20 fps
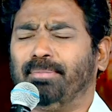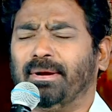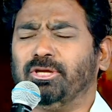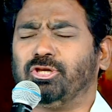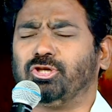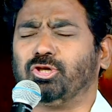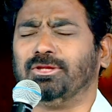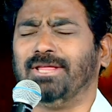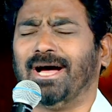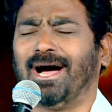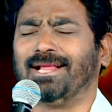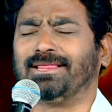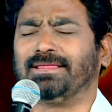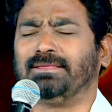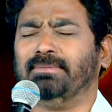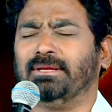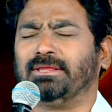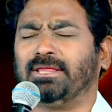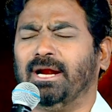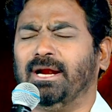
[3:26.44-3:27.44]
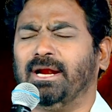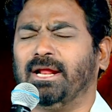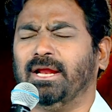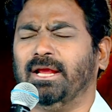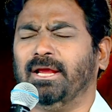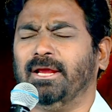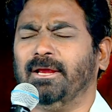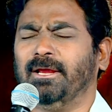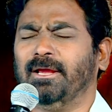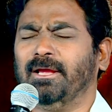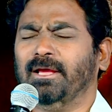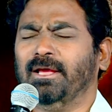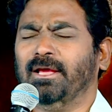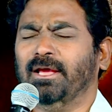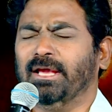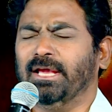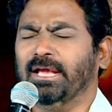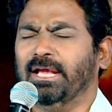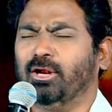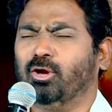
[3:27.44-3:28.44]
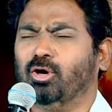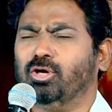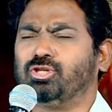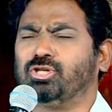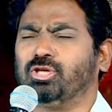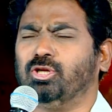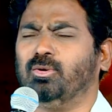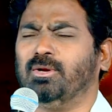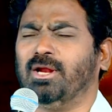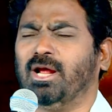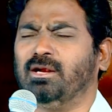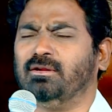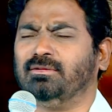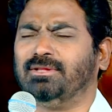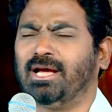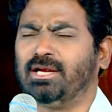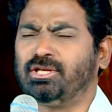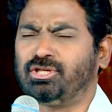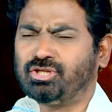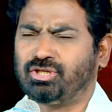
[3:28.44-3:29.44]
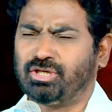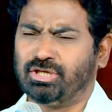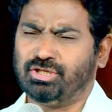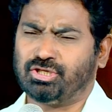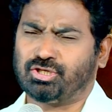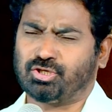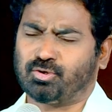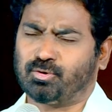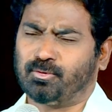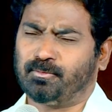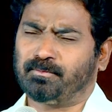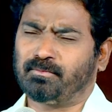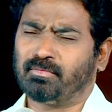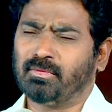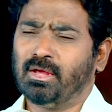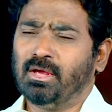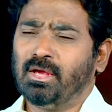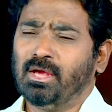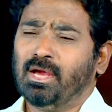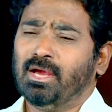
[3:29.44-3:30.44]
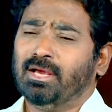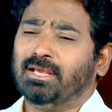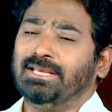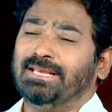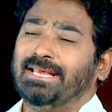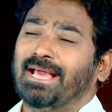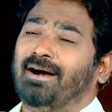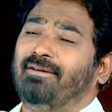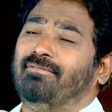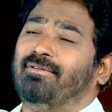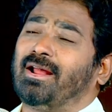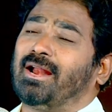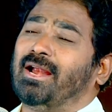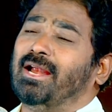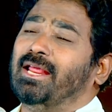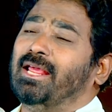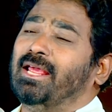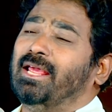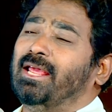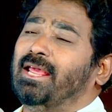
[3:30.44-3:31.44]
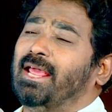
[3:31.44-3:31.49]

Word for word: పరిశుధాత్మ తండ్రి ఈరోజు నువ్వు నన్ను దర్శించు ఎవరిని